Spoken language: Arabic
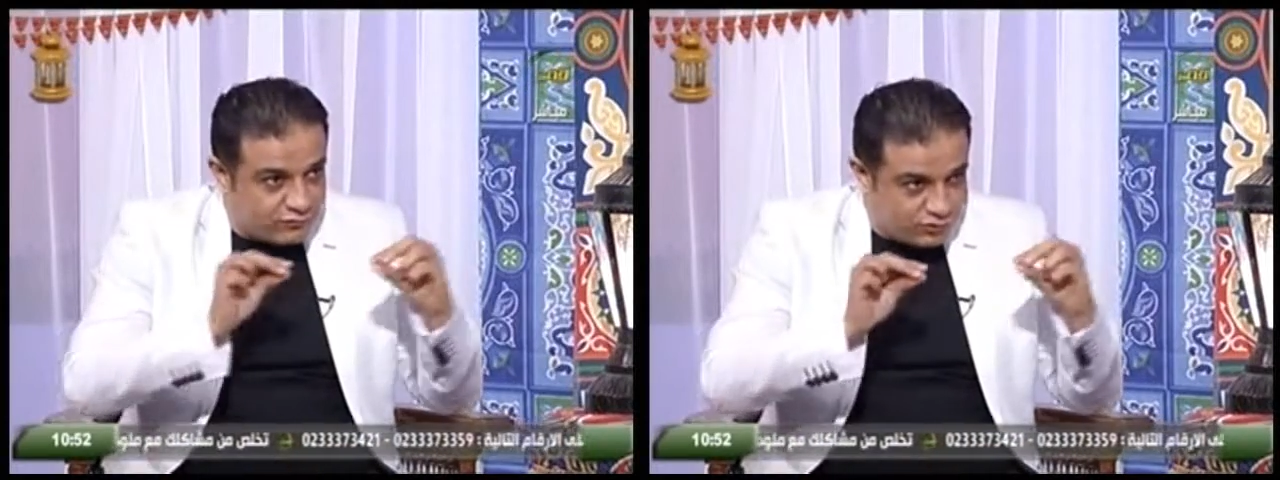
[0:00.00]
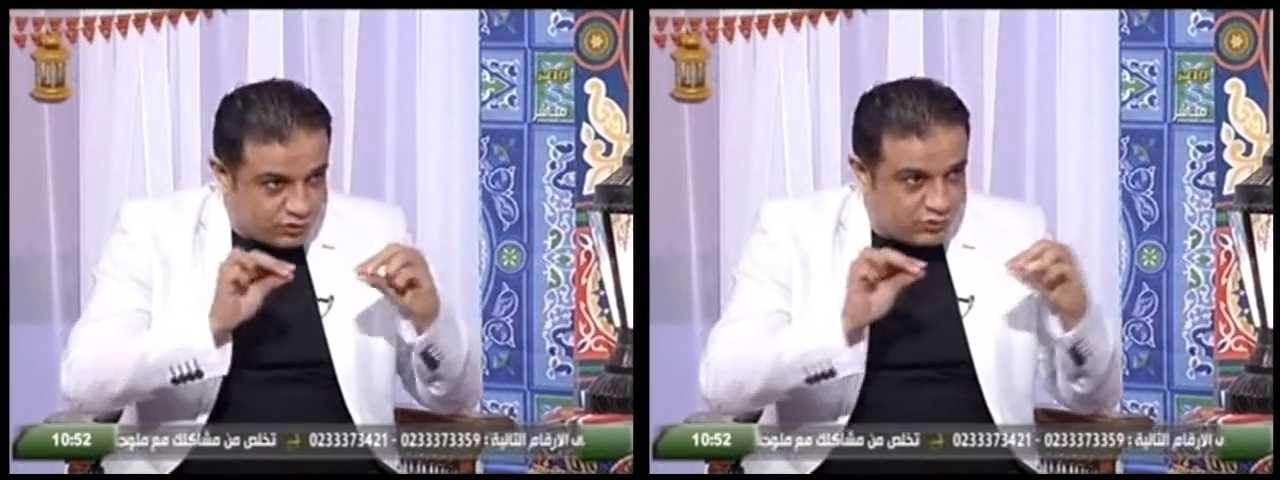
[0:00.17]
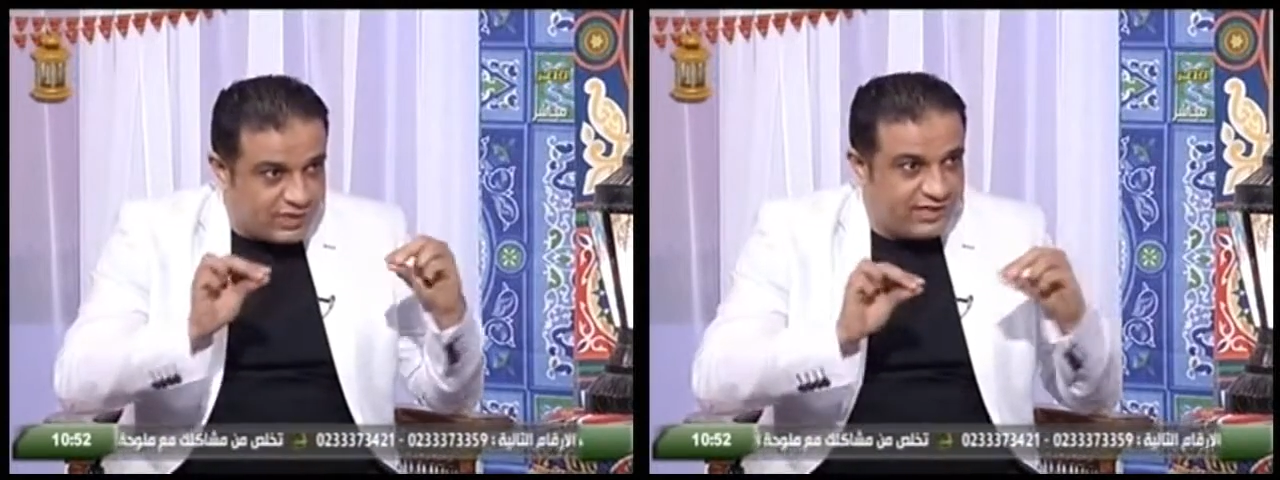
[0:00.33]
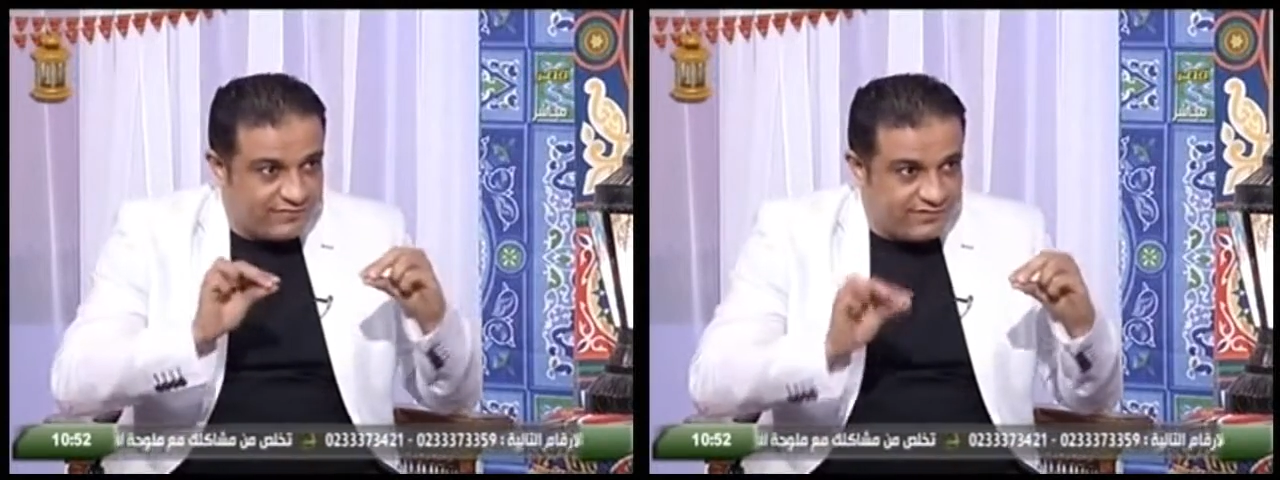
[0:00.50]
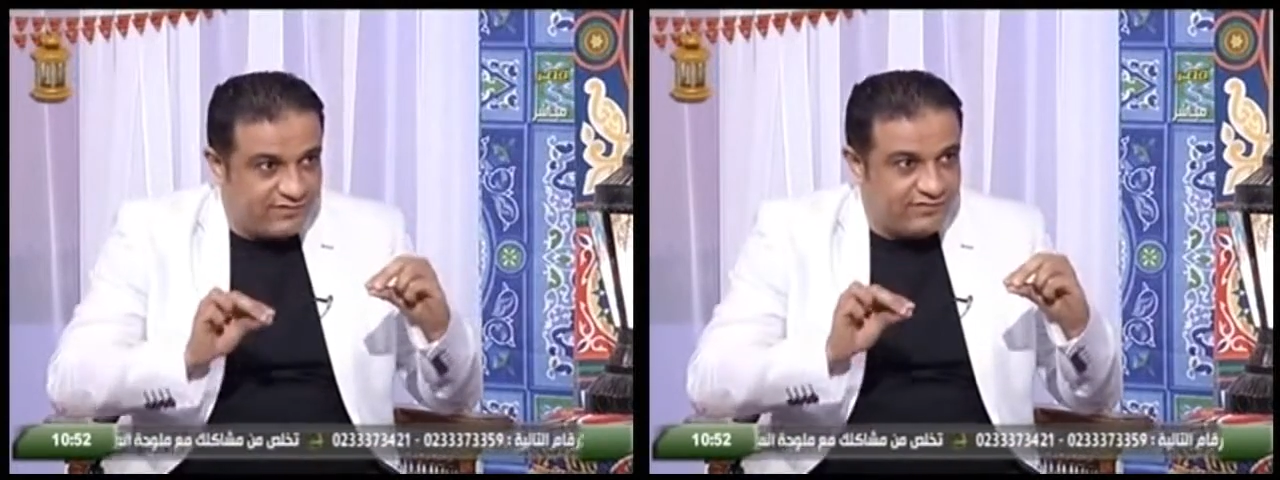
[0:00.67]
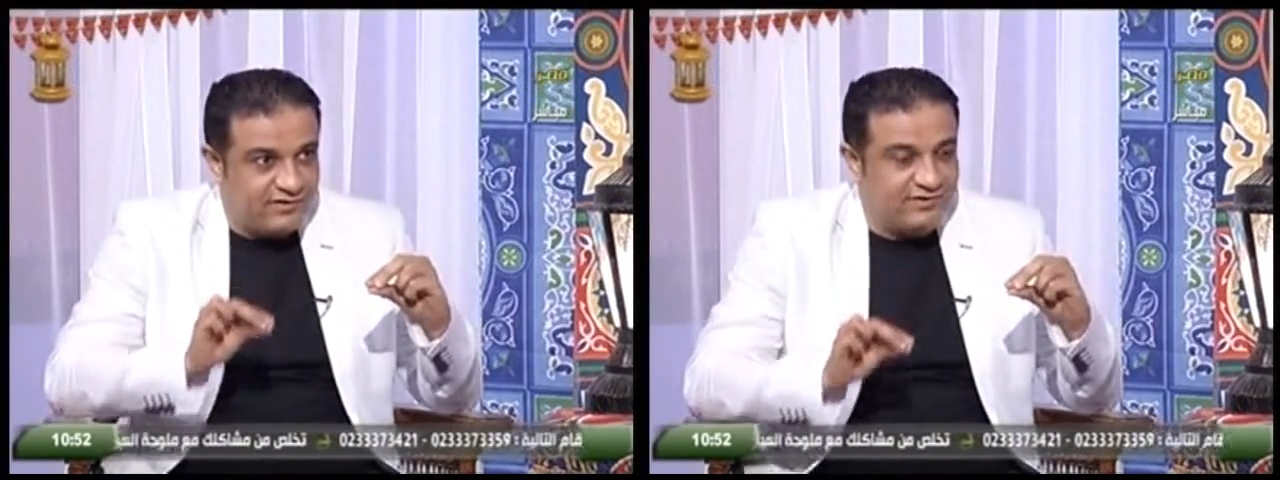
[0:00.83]
شويه
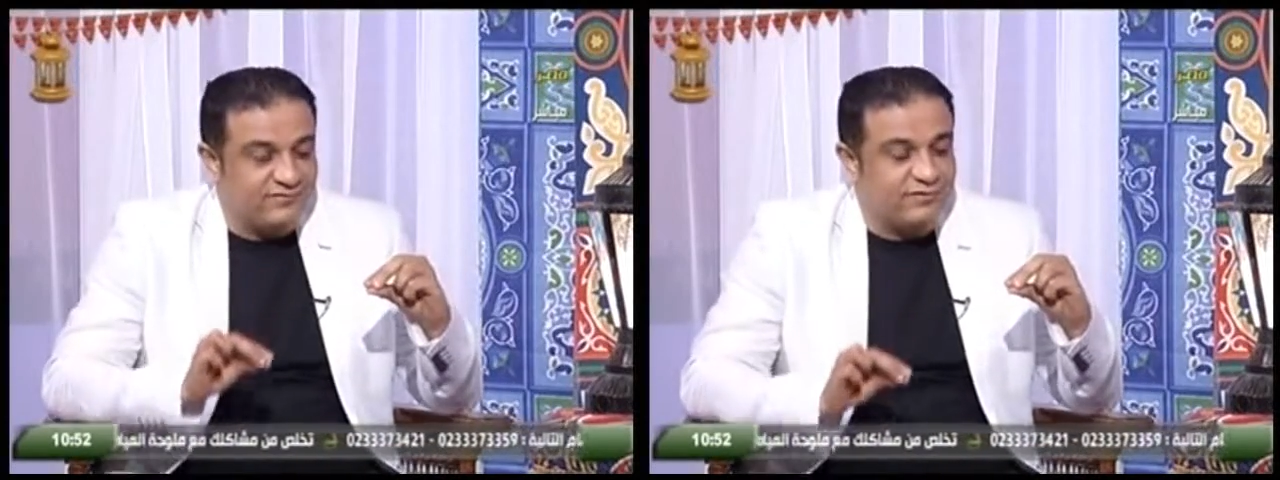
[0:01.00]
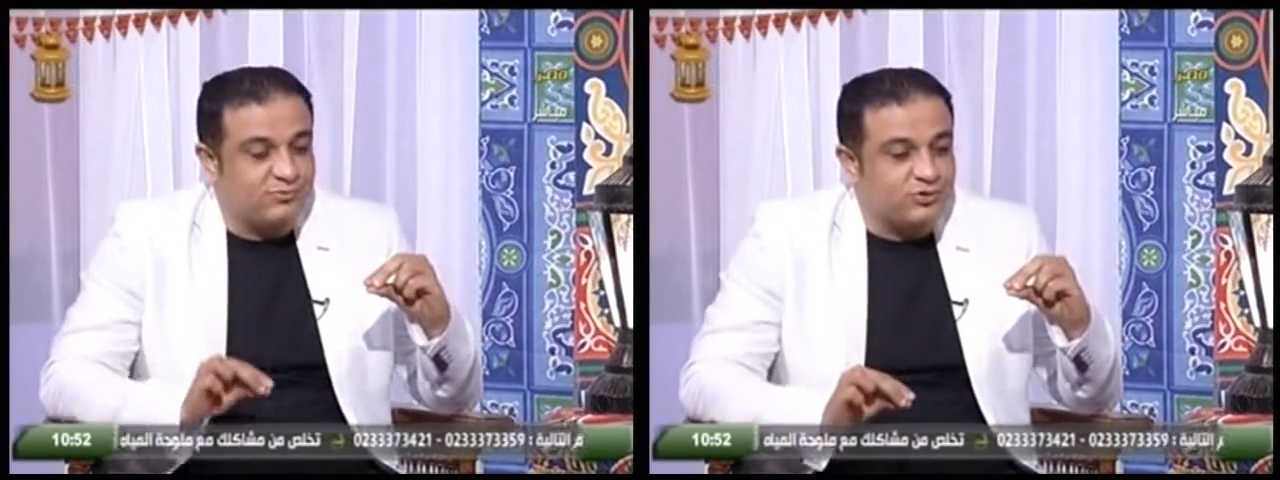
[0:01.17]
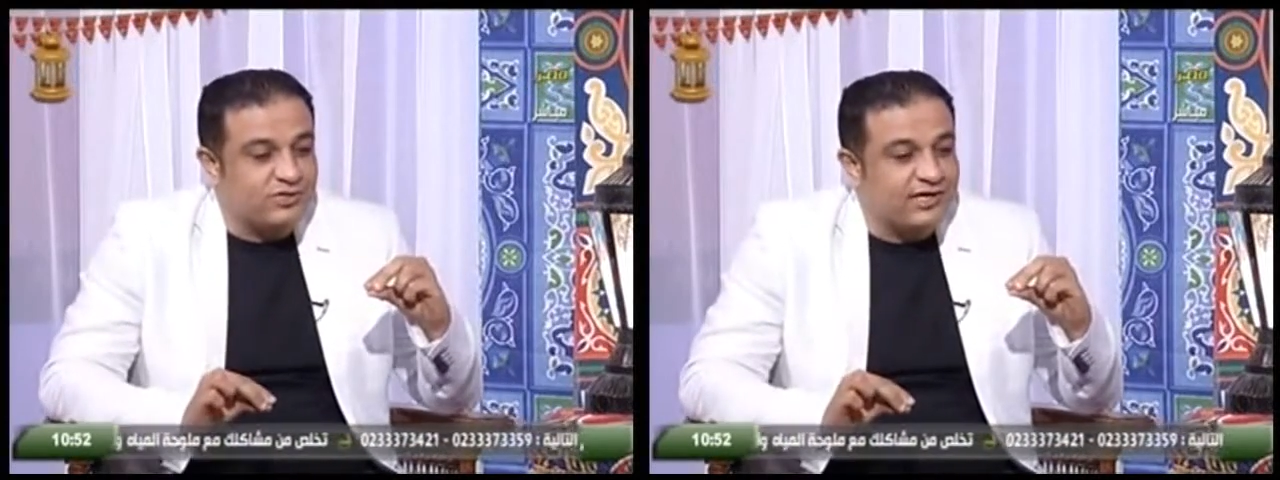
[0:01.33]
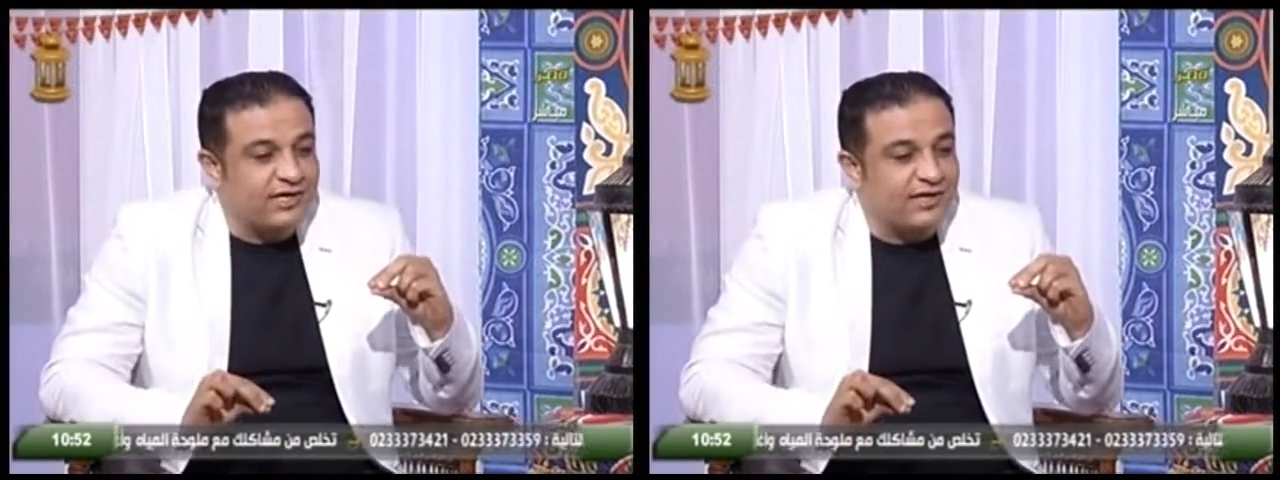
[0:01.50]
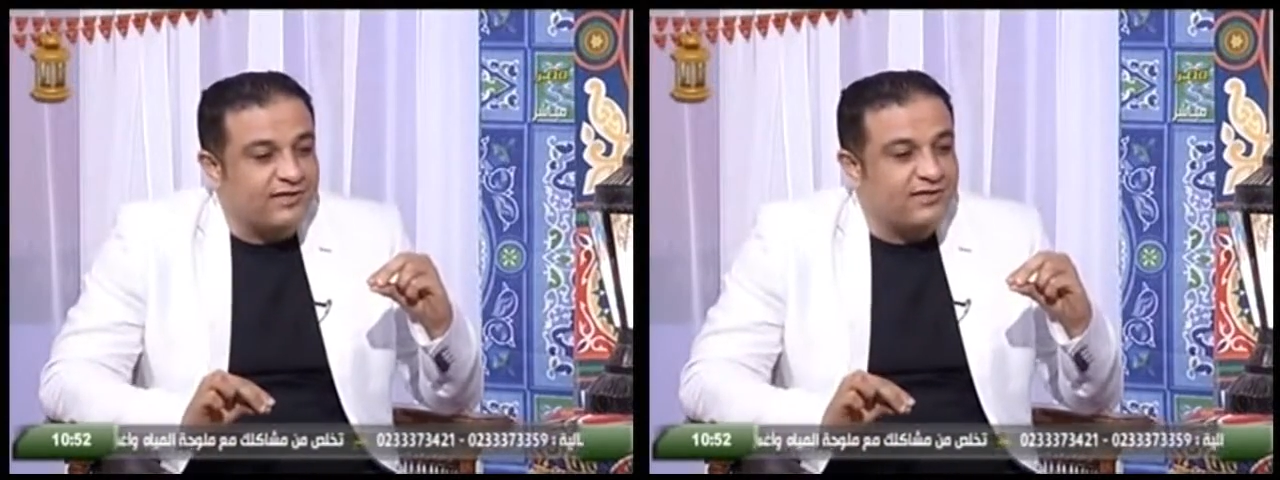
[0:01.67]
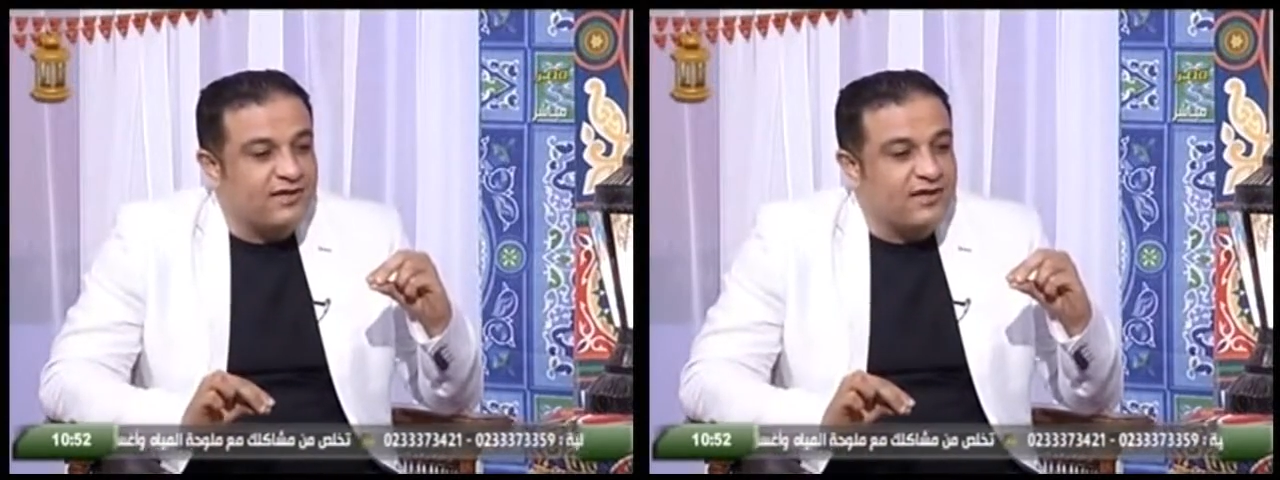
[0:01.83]
في في الموسيقى يعني